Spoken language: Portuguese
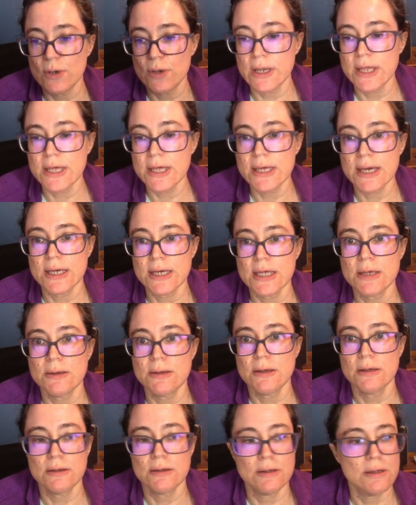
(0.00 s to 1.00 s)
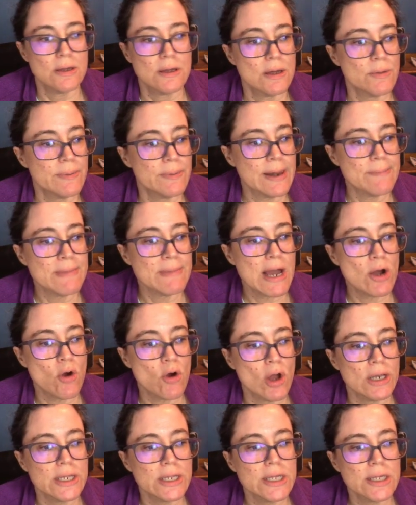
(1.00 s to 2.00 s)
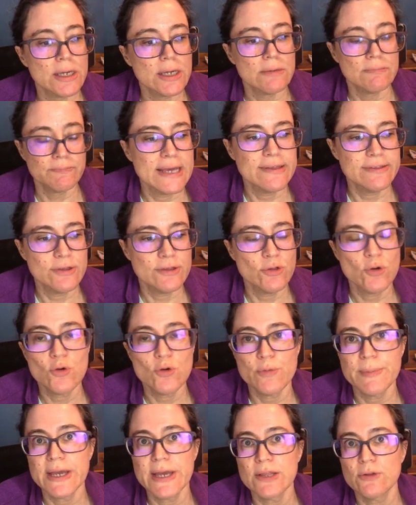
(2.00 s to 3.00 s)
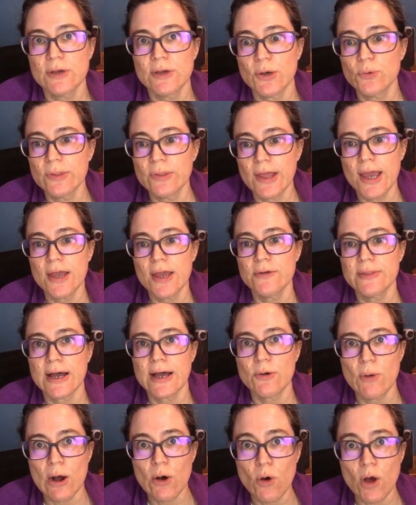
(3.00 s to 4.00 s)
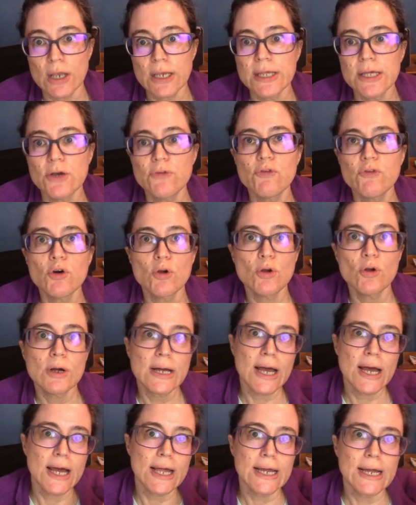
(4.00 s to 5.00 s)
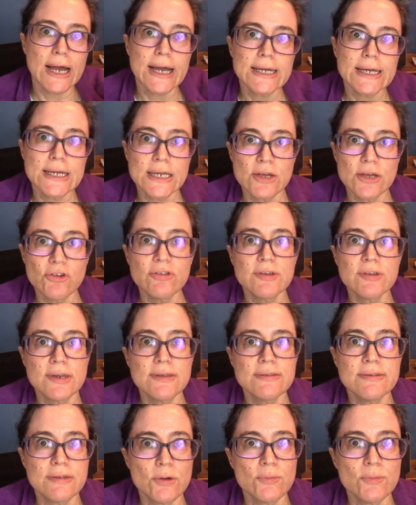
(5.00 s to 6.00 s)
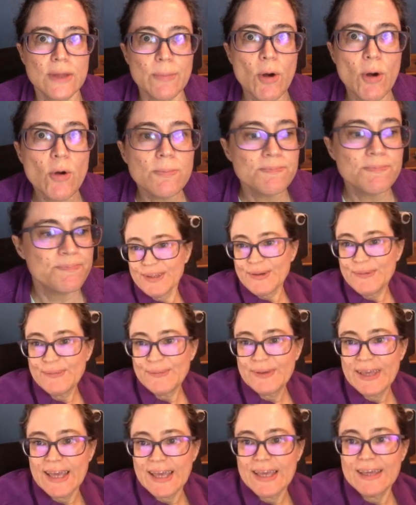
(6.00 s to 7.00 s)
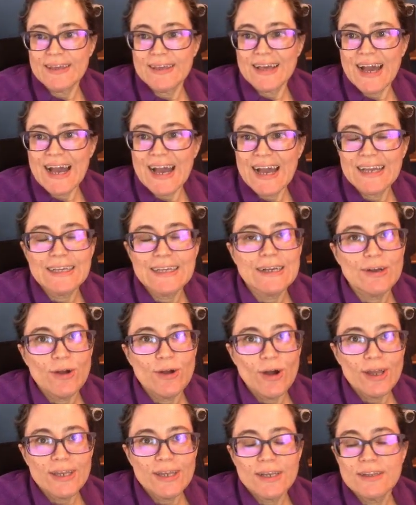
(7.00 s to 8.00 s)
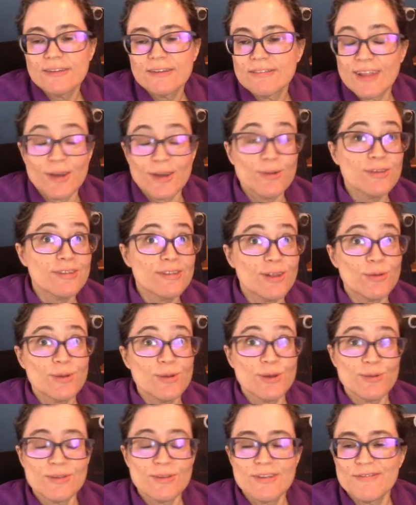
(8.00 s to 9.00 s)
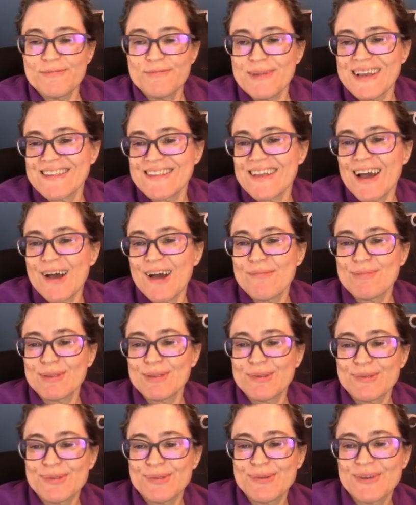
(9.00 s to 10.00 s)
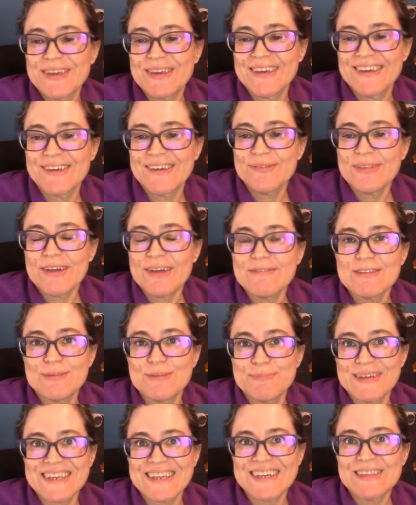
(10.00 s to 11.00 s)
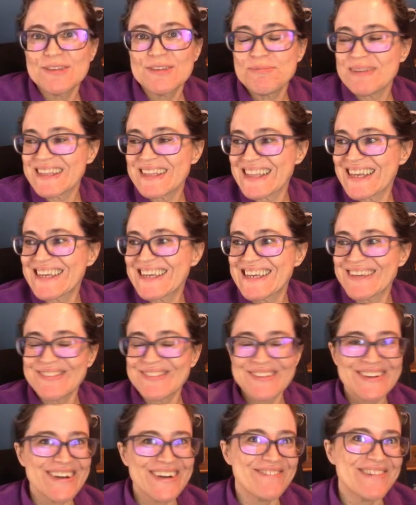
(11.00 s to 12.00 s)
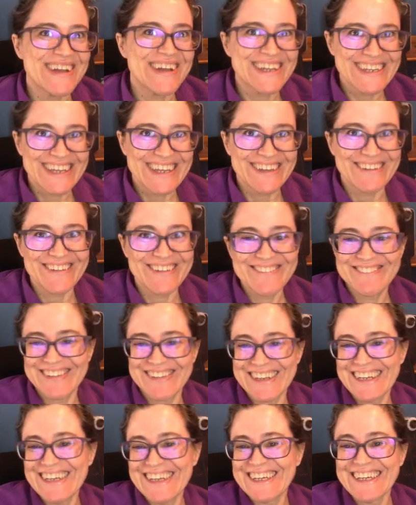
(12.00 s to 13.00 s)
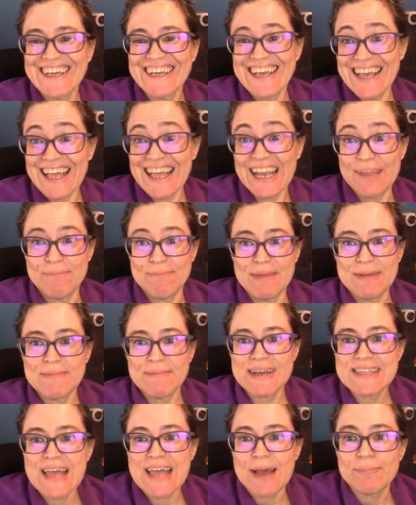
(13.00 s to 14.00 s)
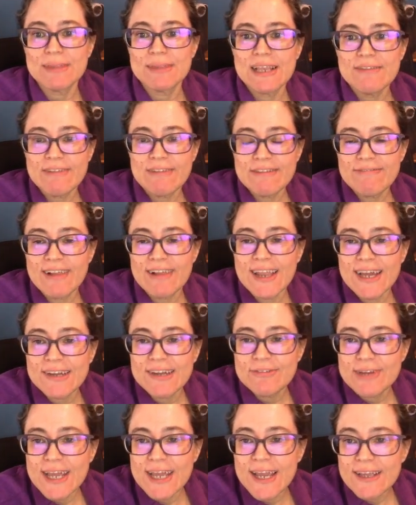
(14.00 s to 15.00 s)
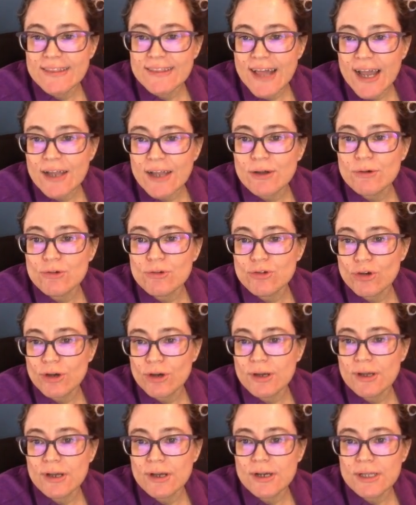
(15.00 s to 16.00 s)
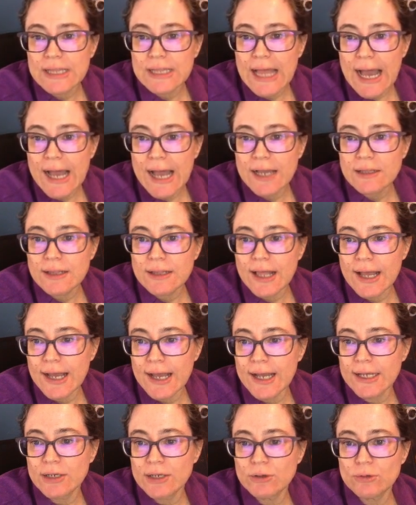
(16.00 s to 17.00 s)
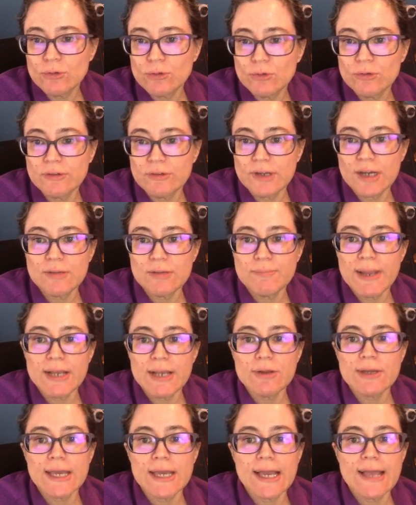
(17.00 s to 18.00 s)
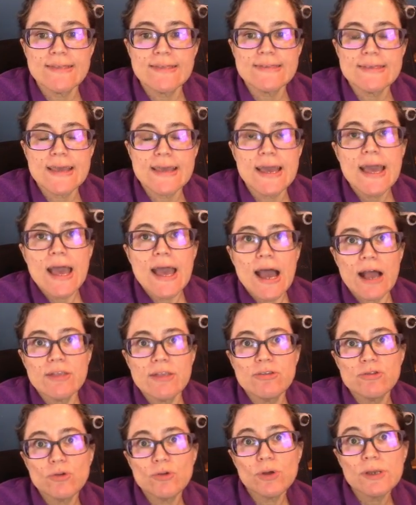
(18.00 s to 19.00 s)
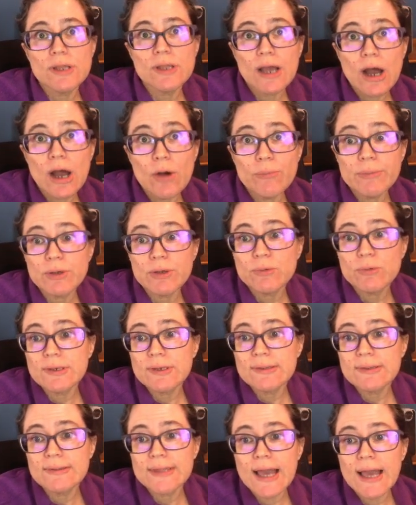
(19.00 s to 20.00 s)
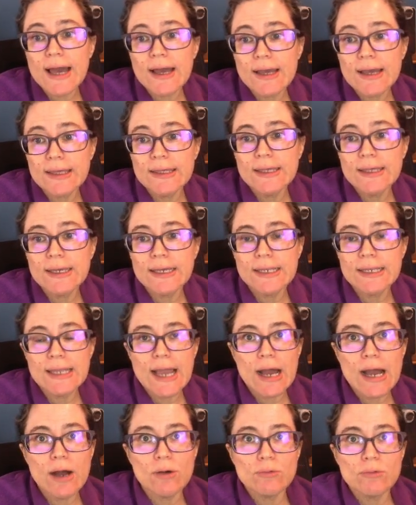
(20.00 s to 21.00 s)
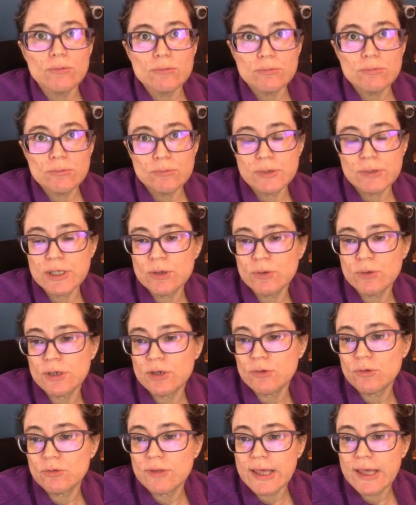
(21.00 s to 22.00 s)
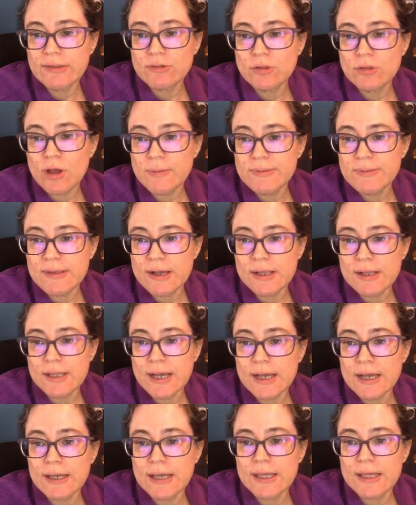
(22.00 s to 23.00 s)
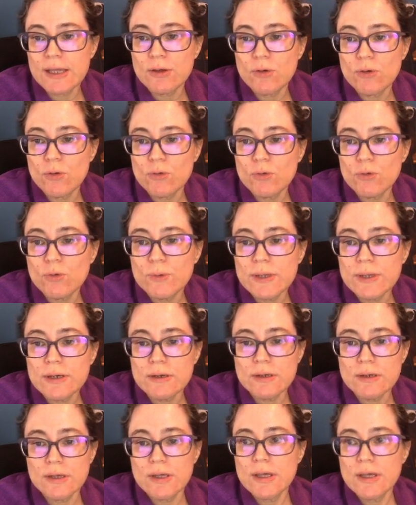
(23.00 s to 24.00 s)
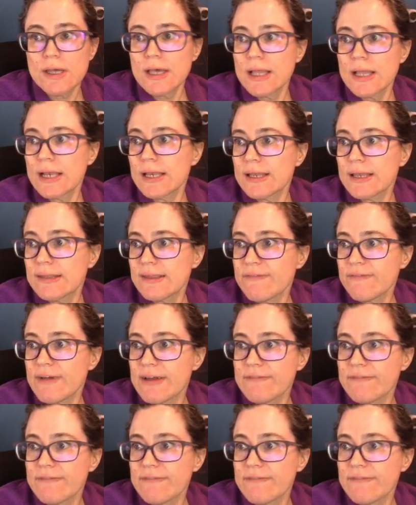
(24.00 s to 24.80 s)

link aqui para minha colinha, esse documento que eu tenho da, com a colinha, eu vou colocar aqui na descrição, tá bom? Ok, agora ele instalou, instalou inclusive mais rápido do que eu estava esperando, mas aqui é que eu tô com a máquina nova, né? Ela é bem mais rápida. Ele vai falar Create Icon Shortcut, Icon to Start Menu, que quer dizer adicione ao menu iniciar e criar um ícone no desktop. Você clica aqui em concluir. Você vai